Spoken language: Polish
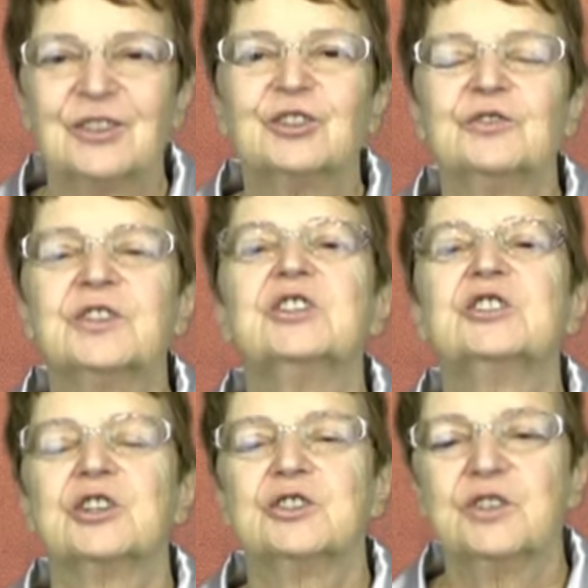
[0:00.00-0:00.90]
no to
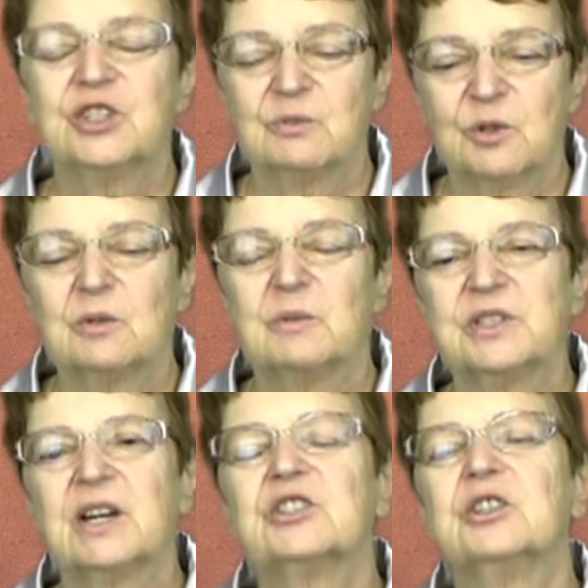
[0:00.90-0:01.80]
wtedy rzeczywiście mogło
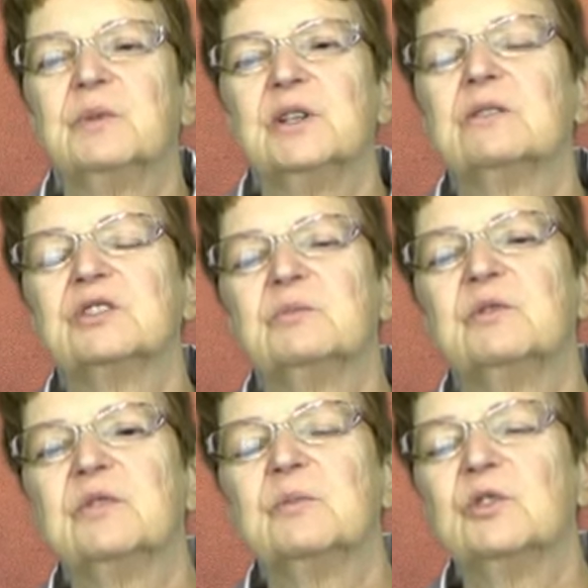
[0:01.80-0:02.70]
być tak, że te pieniądze
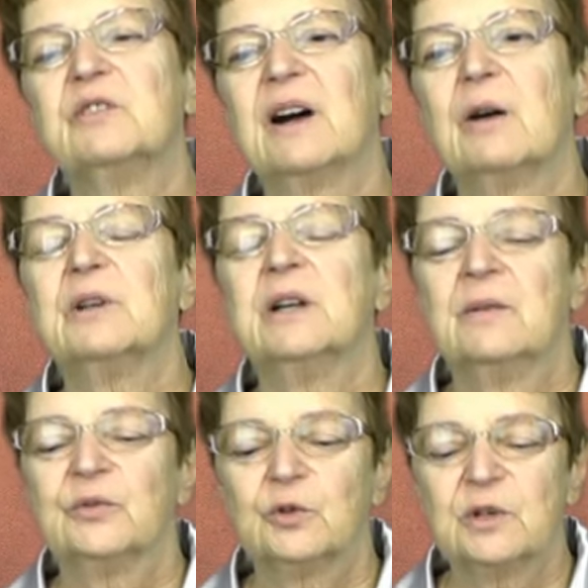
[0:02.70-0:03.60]
by wypływały.
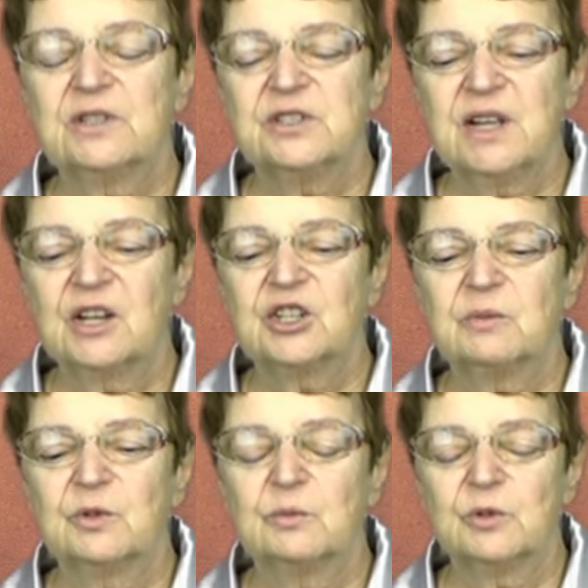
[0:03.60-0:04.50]
Tu jest
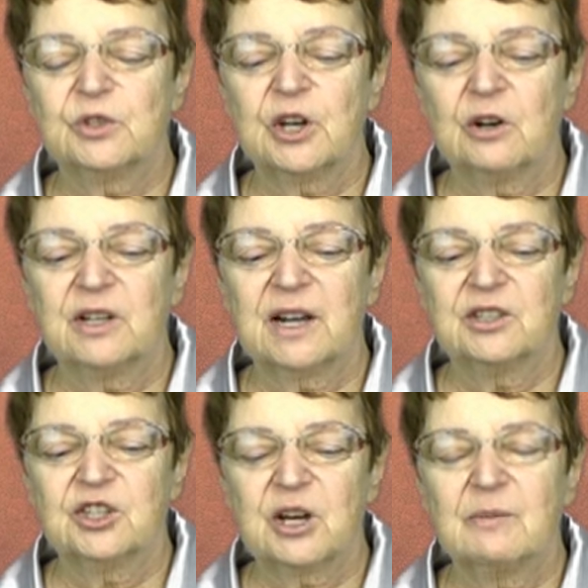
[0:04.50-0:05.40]
inaczej, my się
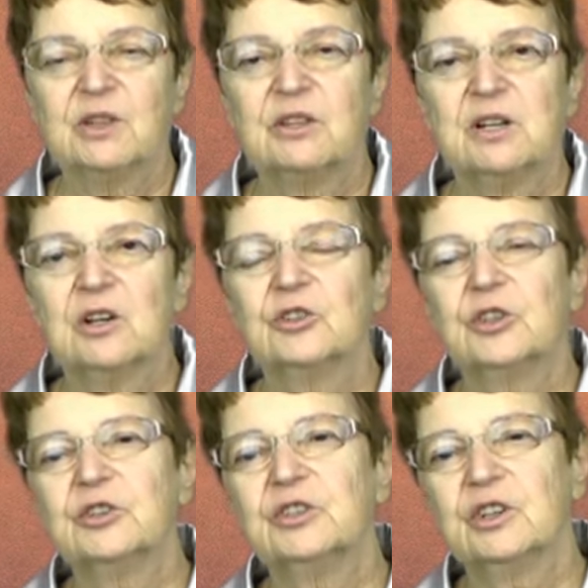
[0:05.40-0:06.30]
ograniczamy tylko
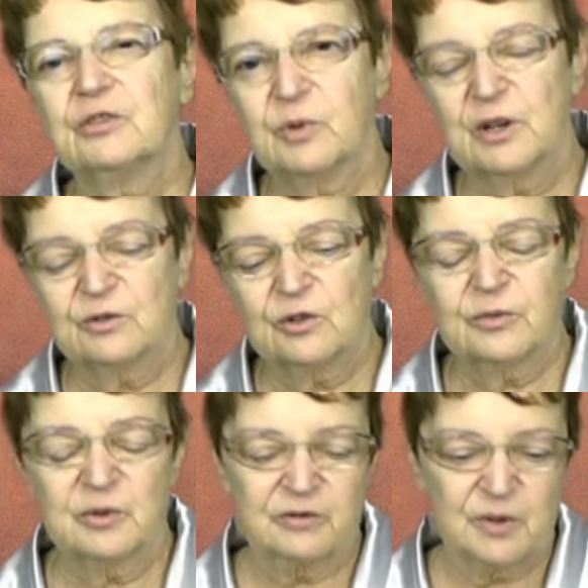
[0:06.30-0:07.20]
do tych
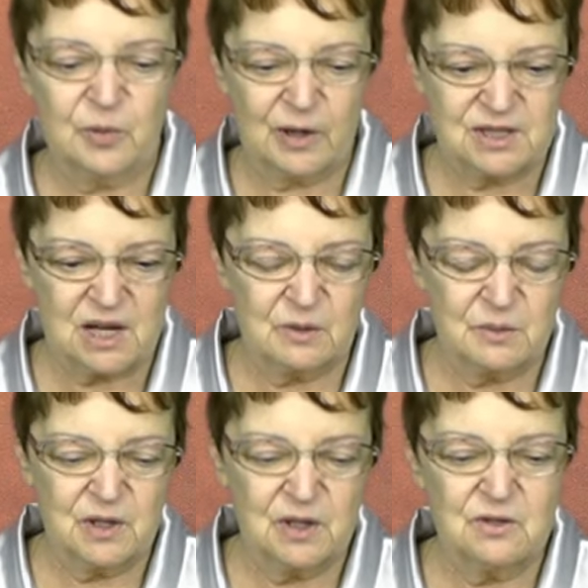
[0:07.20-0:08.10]
wpływów, my wypłacamy
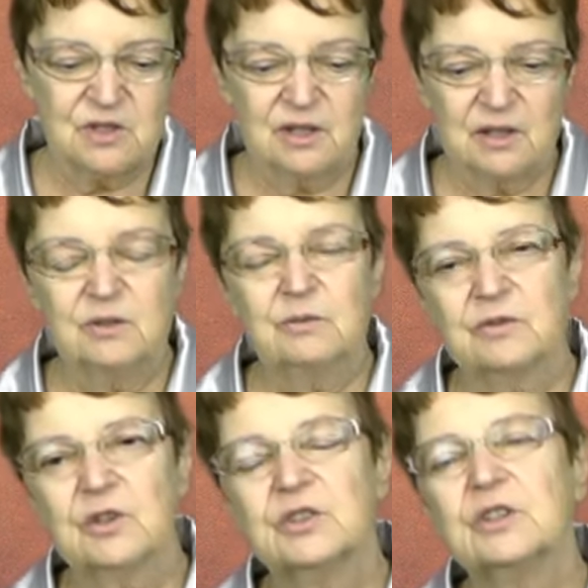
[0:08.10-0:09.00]
pieniądze i
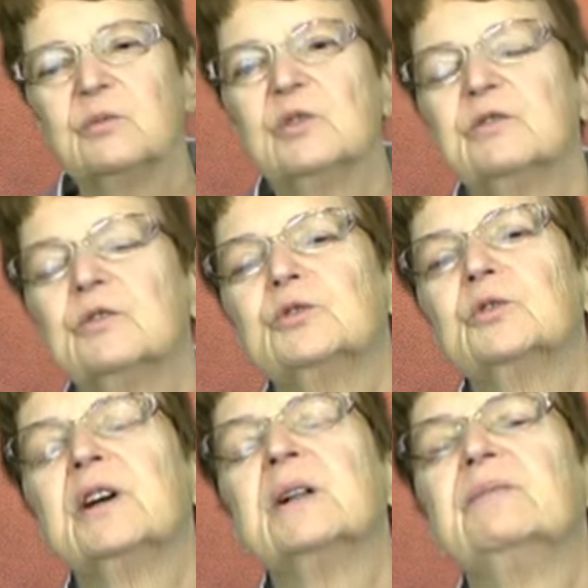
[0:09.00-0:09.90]
do tych wpływów,
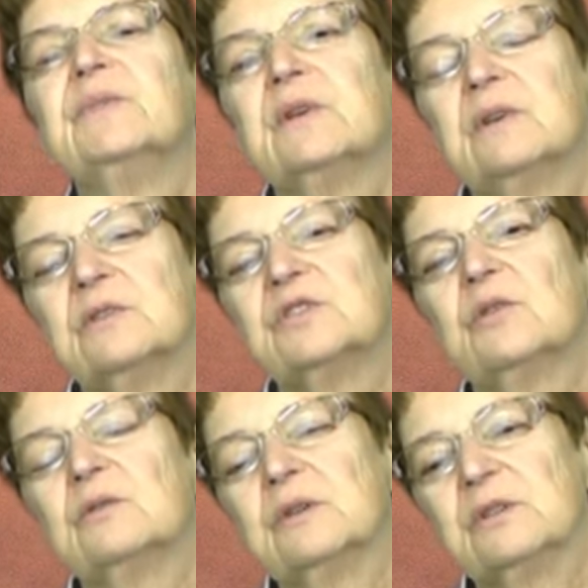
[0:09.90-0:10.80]
które e,
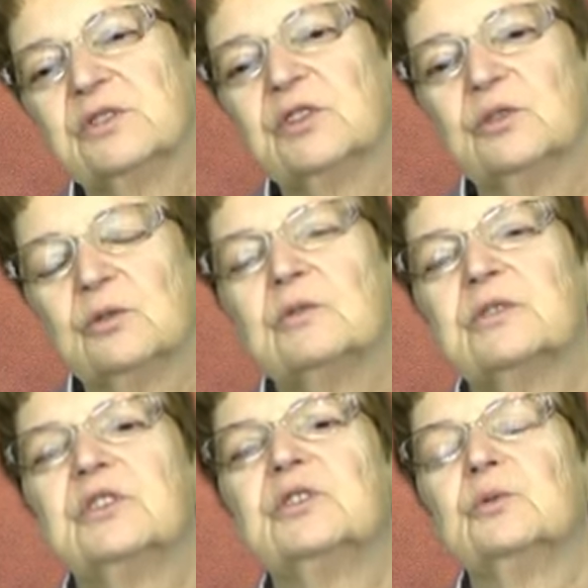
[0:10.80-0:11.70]
są z tytułu,
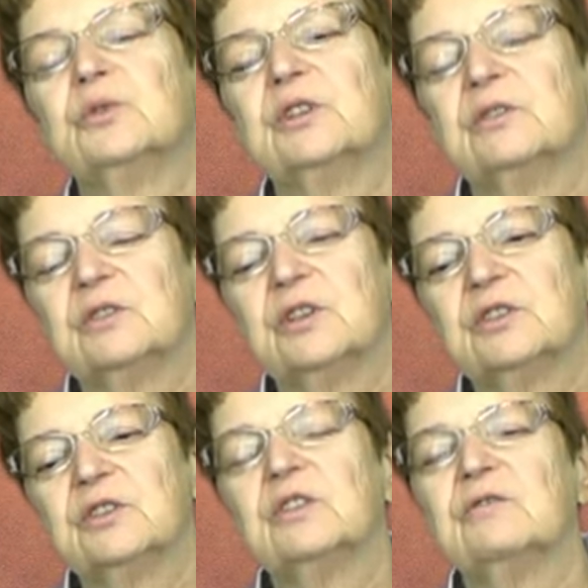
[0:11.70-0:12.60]
z tytułu tych,
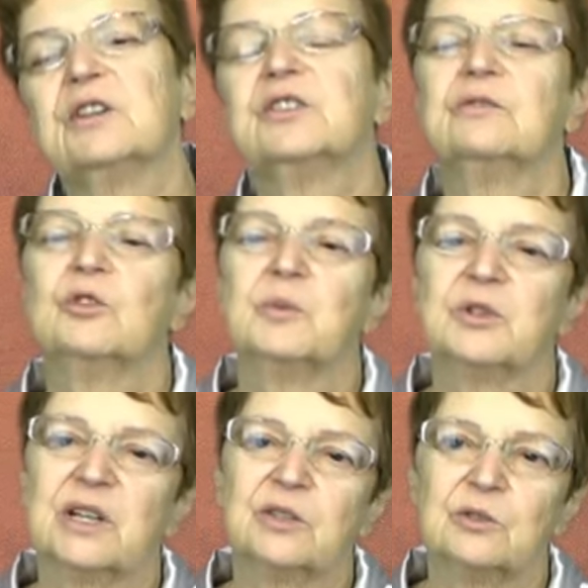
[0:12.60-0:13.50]
tych, tych właśnie dwóch
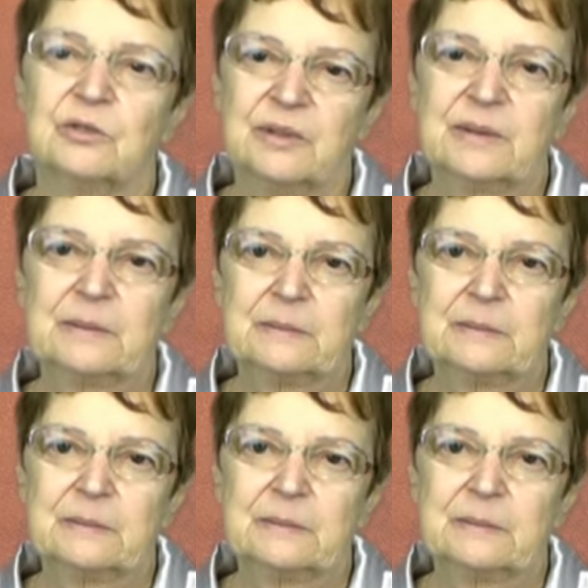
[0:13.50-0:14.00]
podatków.